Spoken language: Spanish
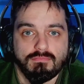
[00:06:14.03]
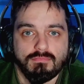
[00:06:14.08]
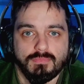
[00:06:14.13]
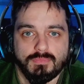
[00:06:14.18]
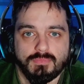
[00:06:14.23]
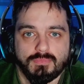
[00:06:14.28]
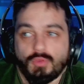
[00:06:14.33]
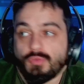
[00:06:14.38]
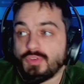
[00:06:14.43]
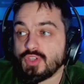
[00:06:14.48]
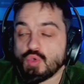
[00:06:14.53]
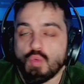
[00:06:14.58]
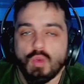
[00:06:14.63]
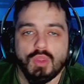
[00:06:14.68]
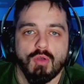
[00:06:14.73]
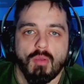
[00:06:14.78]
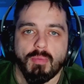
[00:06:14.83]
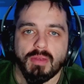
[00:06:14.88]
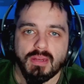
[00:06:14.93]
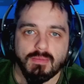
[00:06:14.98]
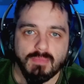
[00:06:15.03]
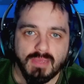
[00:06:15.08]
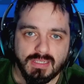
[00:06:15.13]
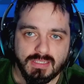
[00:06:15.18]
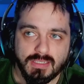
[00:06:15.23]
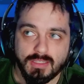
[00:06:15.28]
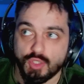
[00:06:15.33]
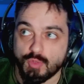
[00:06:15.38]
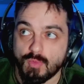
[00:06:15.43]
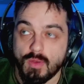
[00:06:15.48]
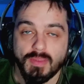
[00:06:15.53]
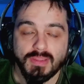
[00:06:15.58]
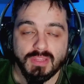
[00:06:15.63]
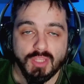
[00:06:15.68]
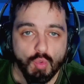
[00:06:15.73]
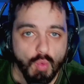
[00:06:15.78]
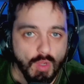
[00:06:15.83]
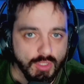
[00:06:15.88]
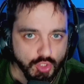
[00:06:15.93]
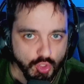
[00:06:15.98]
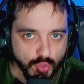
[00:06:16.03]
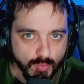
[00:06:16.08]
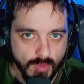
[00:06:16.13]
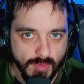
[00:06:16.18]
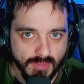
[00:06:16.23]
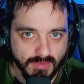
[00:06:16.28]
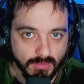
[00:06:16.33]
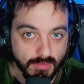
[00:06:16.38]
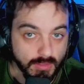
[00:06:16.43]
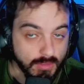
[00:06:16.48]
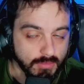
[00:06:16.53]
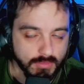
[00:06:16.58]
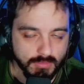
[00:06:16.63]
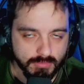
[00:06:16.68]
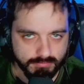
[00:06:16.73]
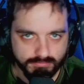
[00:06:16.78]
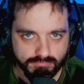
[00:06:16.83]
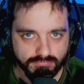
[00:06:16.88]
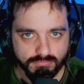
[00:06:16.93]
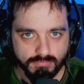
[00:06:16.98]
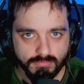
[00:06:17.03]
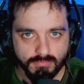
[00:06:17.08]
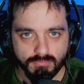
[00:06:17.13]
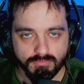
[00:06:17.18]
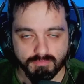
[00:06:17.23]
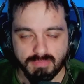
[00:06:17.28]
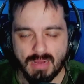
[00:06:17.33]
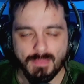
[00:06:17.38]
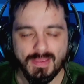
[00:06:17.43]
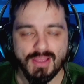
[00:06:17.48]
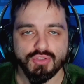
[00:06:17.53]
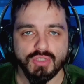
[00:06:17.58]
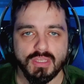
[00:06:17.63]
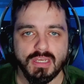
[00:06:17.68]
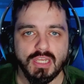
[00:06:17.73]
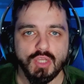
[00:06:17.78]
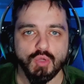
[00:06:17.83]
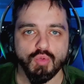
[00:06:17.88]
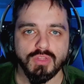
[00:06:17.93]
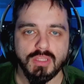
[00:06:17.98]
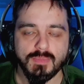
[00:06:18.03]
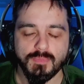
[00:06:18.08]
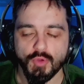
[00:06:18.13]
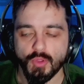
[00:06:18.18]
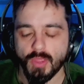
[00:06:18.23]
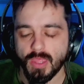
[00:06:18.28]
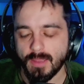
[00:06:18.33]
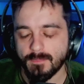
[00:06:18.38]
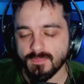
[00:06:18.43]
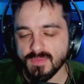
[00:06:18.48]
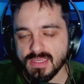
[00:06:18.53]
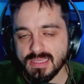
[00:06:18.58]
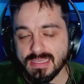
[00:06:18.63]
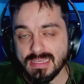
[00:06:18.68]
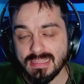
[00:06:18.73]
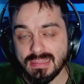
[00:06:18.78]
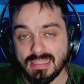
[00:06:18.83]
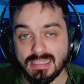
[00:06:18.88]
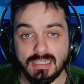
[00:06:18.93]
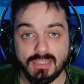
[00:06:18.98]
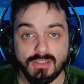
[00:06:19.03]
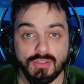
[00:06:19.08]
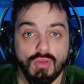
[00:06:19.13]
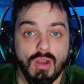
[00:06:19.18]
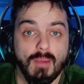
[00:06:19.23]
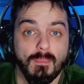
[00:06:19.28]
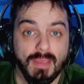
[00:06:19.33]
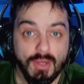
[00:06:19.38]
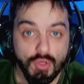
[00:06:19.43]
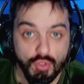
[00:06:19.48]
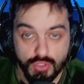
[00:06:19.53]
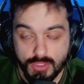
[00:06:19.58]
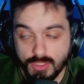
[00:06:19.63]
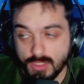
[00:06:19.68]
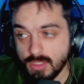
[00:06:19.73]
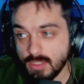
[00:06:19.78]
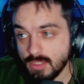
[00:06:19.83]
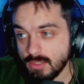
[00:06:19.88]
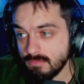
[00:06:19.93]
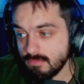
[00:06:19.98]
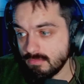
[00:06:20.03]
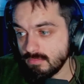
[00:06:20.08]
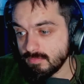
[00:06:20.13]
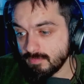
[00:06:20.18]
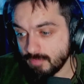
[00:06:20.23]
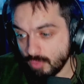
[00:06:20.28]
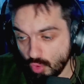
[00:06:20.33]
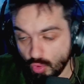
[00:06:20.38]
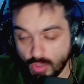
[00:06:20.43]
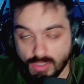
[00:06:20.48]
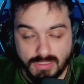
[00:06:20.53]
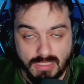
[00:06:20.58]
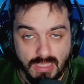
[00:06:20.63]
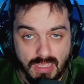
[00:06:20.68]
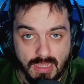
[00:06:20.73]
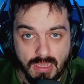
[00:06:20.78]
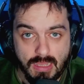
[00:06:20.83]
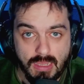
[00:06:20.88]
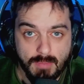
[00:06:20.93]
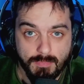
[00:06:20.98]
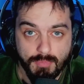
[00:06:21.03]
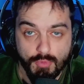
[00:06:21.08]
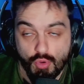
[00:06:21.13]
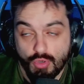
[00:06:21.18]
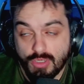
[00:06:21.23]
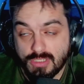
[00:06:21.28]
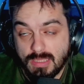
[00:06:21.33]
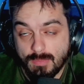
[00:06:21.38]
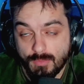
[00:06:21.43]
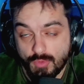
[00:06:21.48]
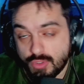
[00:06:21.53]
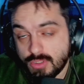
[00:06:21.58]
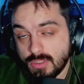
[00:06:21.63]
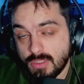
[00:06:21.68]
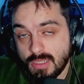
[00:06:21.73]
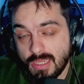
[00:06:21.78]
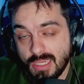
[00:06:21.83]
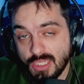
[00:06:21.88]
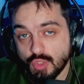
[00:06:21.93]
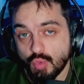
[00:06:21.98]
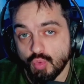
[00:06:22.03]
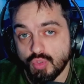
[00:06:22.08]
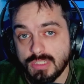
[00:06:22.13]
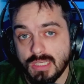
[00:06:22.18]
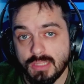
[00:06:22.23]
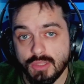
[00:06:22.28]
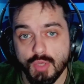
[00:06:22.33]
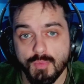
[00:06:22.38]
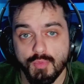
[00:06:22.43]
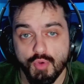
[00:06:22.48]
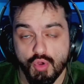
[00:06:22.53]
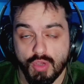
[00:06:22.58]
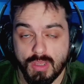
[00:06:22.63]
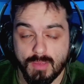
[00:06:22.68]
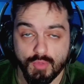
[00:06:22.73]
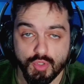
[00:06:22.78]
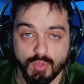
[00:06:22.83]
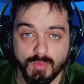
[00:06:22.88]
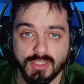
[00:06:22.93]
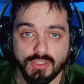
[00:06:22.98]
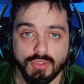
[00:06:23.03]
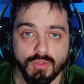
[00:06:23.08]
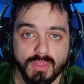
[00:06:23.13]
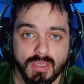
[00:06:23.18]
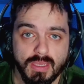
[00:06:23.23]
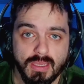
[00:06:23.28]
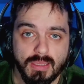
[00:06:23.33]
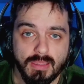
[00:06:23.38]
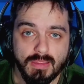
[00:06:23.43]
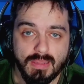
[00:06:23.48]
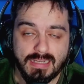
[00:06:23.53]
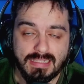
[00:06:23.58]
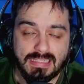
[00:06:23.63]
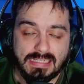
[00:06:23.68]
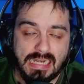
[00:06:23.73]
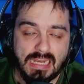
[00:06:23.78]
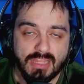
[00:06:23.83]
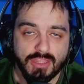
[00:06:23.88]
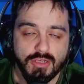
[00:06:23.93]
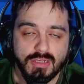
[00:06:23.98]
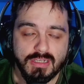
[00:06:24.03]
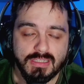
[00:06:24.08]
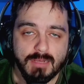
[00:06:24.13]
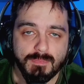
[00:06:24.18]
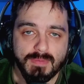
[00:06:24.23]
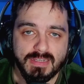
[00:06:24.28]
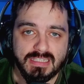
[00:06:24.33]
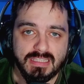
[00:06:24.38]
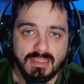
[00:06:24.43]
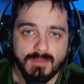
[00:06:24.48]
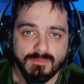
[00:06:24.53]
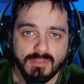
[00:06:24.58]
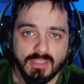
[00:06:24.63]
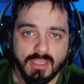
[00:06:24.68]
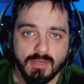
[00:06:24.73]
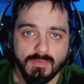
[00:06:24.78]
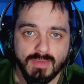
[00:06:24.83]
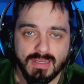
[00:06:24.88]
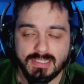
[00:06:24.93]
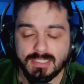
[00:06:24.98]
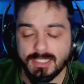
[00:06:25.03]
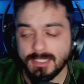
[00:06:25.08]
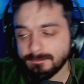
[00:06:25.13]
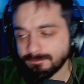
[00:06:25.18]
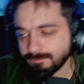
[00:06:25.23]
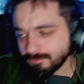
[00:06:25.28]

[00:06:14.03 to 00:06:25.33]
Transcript: Entonces, ¿cuándo va a venir Messi? ¿En 2024 2025? Para mí no tiene ningún tipo de, sentido, al menos por lo que, está, por lo que estamos eh, escuchando, por lo que hemos visto de, las declaraciones del presidente del Barça.